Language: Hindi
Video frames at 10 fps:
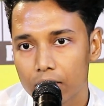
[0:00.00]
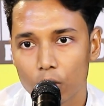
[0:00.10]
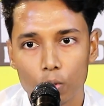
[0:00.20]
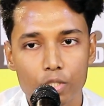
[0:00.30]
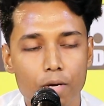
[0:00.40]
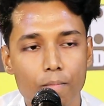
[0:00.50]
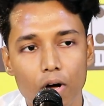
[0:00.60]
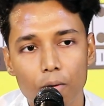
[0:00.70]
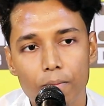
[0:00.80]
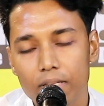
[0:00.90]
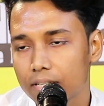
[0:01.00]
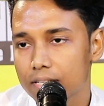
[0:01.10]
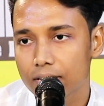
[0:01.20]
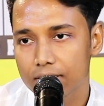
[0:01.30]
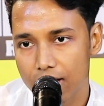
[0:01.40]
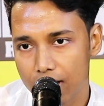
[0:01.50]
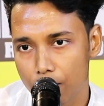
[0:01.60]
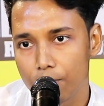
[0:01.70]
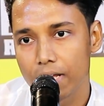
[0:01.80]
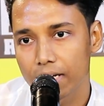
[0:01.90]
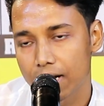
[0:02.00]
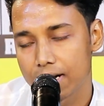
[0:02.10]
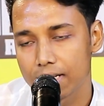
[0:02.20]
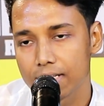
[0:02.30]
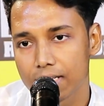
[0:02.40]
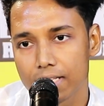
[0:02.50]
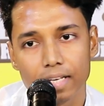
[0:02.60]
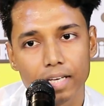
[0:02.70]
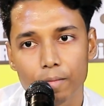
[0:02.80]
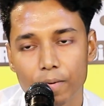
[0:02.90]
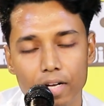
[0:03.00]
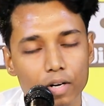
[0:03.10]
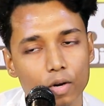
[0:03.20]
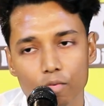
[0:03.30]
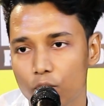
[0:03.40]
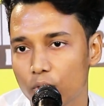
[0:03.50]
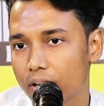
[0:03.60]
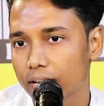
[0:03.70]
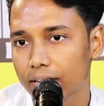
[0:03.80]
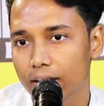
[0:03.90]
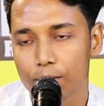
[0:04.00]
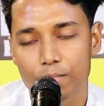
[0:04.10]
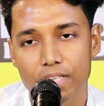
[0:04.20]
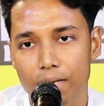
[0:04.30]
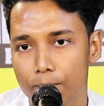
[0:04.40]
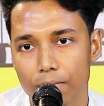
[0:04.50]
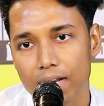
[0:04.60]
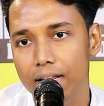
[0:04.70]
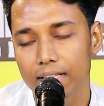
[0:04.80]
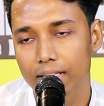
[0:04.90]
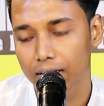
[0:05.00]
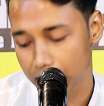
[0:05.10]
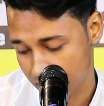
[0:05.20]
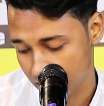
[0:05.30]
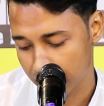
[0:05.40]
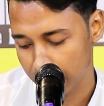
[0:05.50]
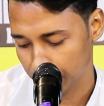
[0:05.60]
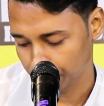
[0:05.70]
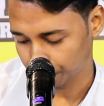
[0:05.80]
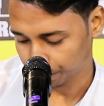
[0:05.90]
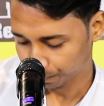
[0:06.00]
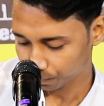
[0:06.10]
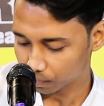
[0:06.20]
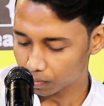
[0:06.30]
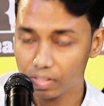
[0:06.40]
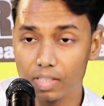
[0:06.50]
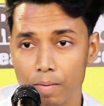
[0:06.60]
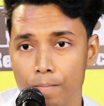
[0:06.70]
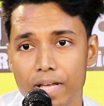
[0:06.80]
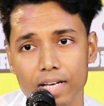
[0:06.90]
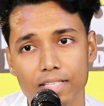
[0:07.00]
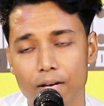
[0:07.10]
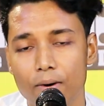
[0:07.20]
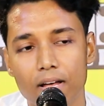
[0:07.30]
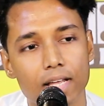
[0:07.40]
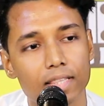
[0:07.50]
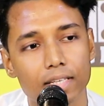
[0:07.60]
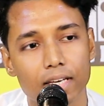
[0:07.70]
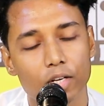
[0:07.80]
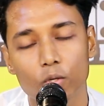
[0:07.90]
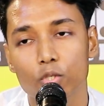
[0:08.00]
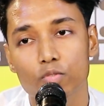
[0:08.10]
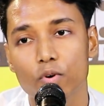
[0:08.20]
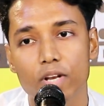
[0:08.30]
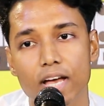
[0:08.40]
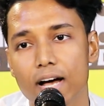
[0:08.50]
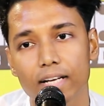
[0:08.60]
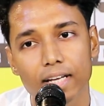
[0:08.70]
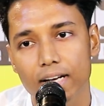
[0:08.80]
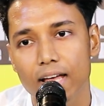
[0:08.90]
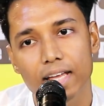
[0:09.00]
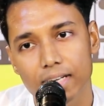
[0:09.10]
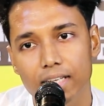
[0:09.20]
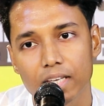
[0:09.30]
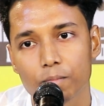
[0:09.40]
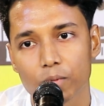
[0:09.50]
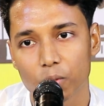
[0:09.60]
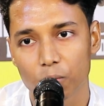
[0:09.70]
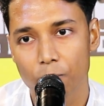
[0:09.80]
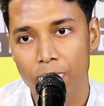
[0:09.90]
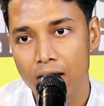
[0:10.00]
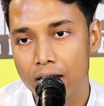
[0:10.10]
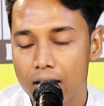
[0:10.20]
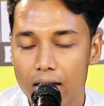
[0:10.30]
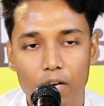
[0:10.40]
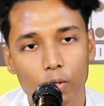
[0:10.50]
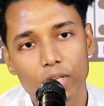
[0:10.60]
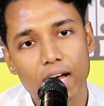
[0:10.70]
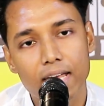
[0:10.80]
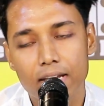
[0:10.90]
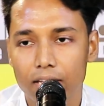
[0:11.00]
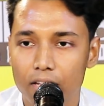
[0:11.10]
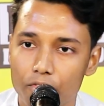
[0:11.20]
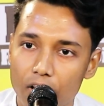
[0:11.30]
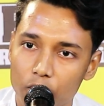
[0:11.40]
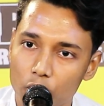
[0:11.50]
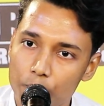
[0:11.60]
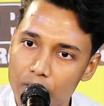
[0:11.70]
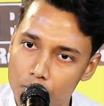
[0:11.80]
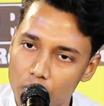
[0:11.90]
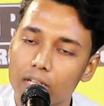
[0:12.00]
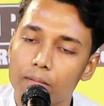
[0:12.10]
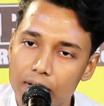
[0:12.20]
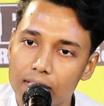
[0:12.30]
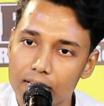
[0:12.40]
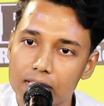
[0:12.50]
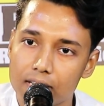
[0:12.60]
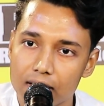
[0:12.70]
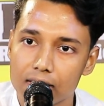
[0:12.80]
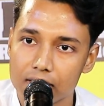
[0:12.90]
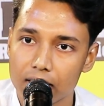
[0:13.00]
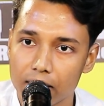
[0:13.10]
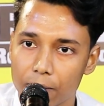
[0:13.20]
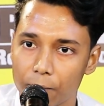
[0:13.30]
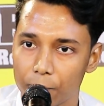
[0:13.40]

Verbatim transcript: कि उनसे मोहब्बत की सज़ा हमने काटी ज़िंदगी भर और वो है कि हमसे मिलने तक ना आए मेरी ज़मानत के रोज़ वो रिहा कर लाए रकीब को ए खुदा इनके वादों पर मुकदमा दर्ज किया जाए